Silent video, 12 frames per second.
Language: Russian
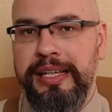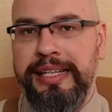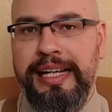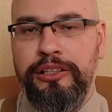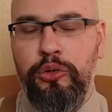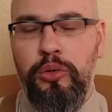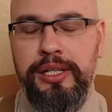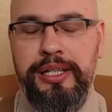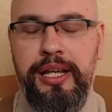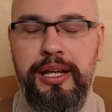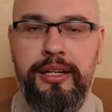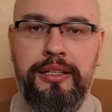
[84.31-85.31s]

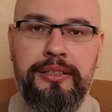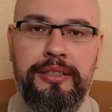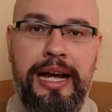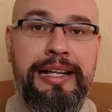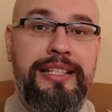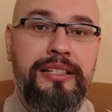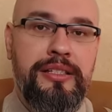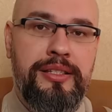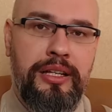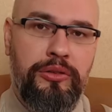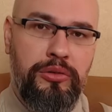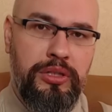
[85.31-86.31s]
которые, а, один из
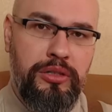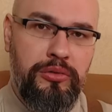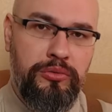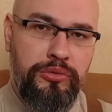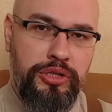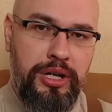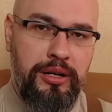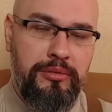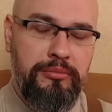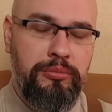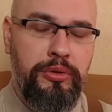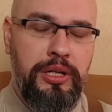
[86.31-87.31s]
которых уже
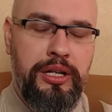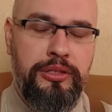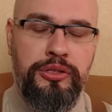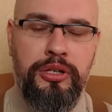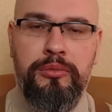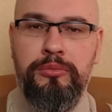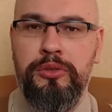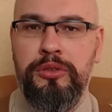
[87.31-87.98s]
более чем